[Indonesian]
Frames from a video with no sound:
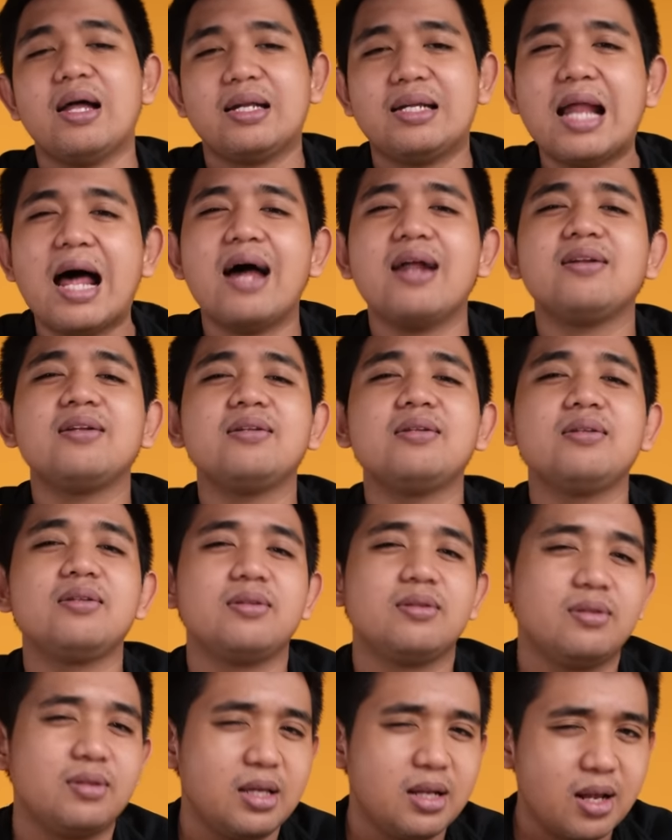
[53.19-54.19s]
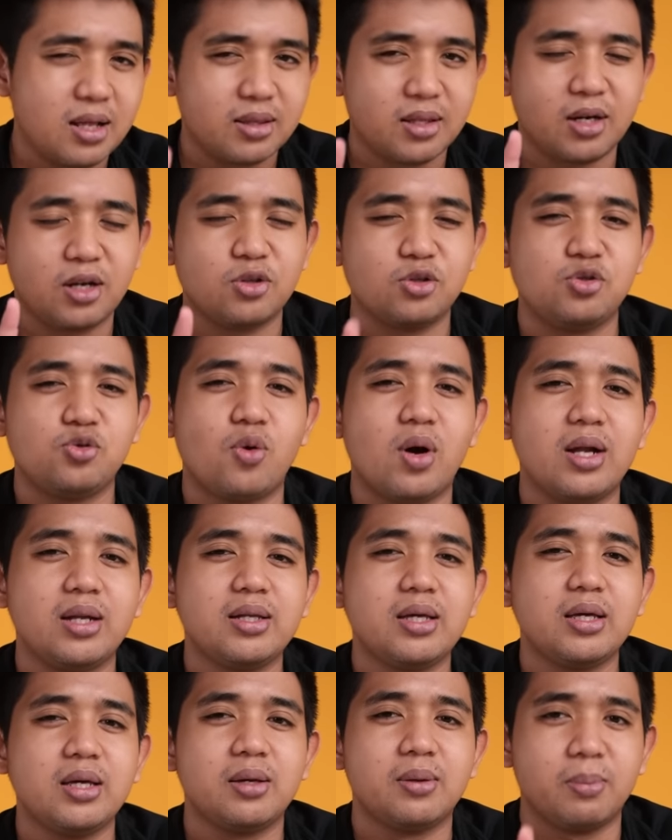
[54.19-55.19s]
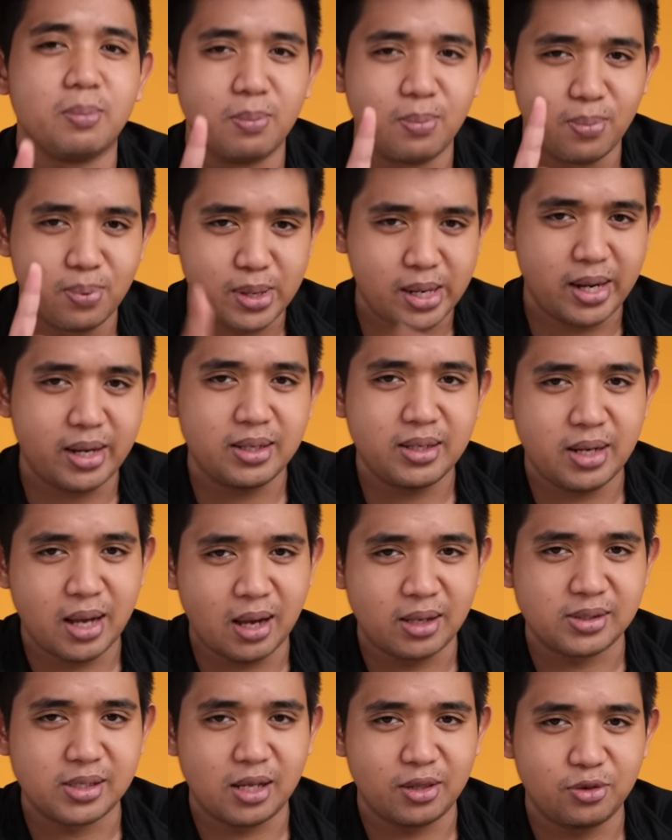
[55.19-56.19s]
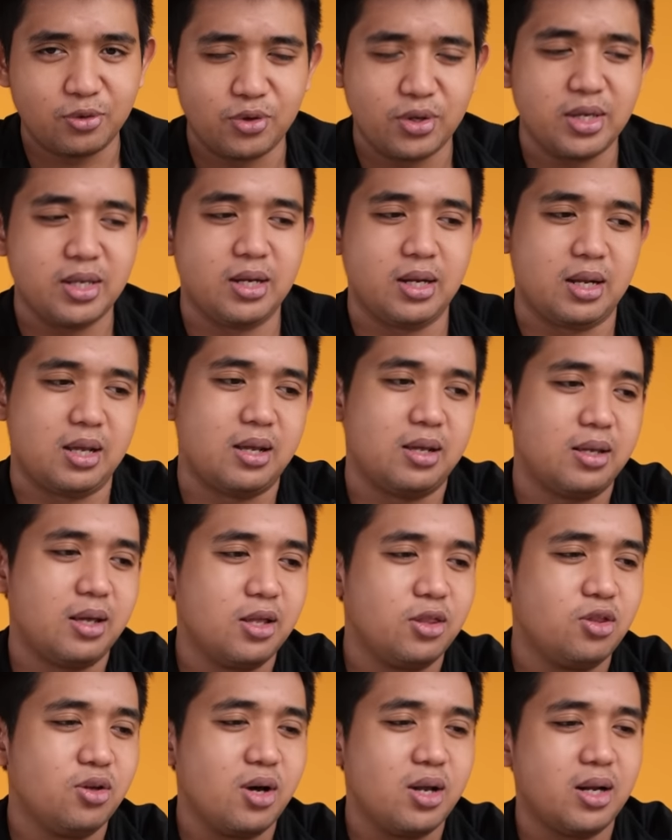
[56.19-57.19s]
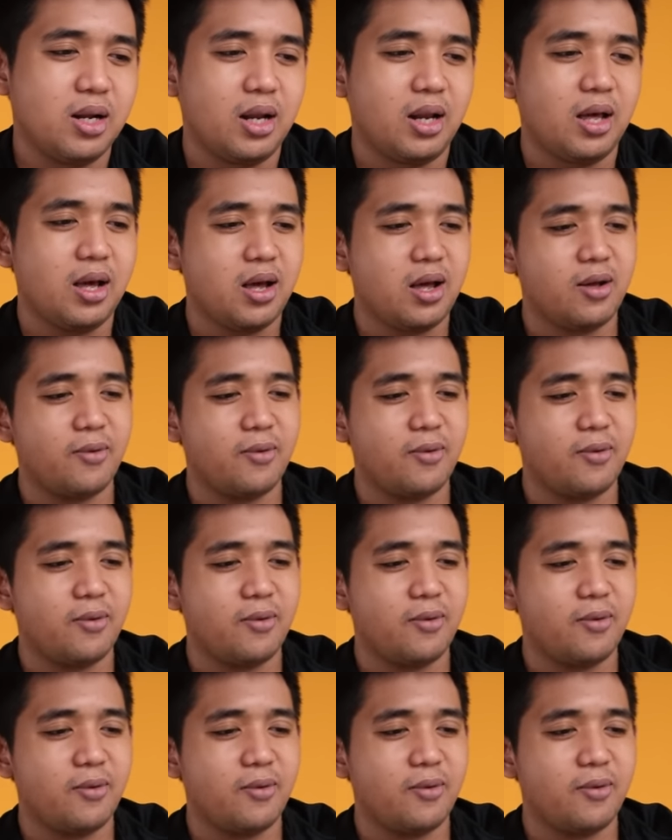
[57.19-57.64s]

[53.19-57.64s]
dan tidak terkecuali brand yang satu ini yaitu adalah